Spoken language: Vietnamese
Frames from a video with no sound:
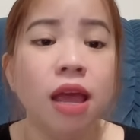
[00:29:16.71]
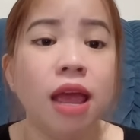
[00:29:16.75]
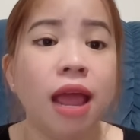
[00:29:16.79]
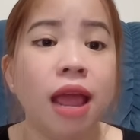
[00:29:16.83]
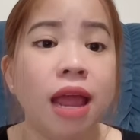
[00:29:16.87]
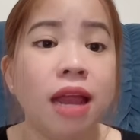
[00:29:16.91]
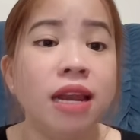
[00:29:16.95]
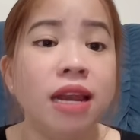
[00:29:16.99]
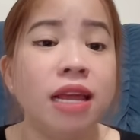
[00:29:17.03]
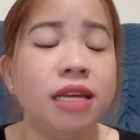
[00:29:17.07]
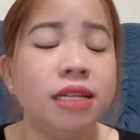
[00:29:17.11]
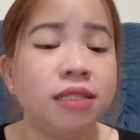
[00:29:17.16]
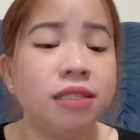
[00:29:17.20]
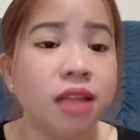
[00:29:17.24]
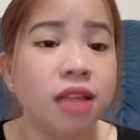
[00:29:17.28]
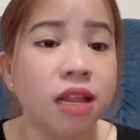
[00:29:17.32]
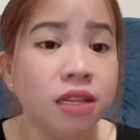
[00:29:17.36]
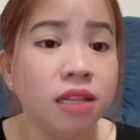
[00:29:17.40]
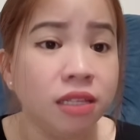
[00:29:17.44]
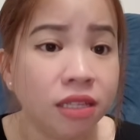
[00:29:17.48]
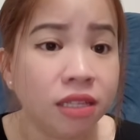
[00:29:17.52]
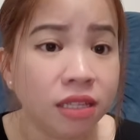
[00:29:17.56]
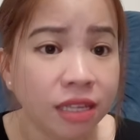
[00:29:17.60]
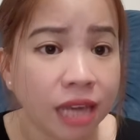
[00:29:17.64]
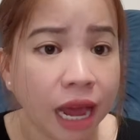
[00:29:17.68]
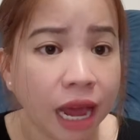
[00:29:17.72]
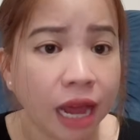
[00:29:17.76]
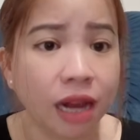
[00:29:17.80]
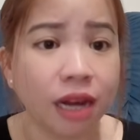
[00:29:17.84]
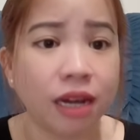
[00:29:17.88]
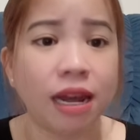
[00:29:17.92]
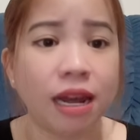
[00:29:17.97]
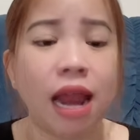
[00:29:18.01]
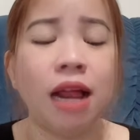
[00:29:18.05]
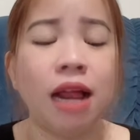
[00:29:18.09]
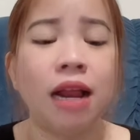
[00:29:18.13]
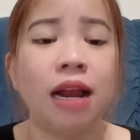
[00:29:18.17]
Haley tin
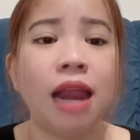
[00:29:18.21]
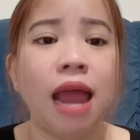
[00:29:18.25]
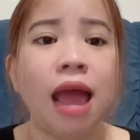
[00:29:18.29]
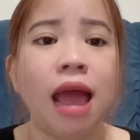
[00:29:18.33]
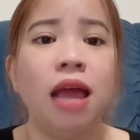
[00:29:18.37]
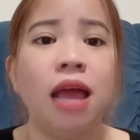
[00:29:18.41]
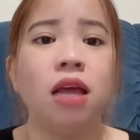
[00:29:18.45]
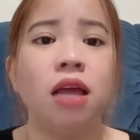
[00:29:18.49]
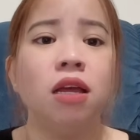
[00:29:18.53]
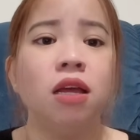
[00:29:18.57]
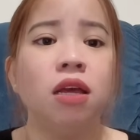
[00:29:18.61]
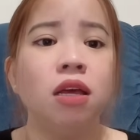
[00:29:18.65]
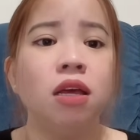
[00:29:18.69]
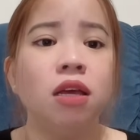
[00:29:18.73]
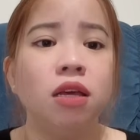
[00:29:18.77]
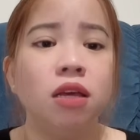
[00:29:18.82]
chắc rằng là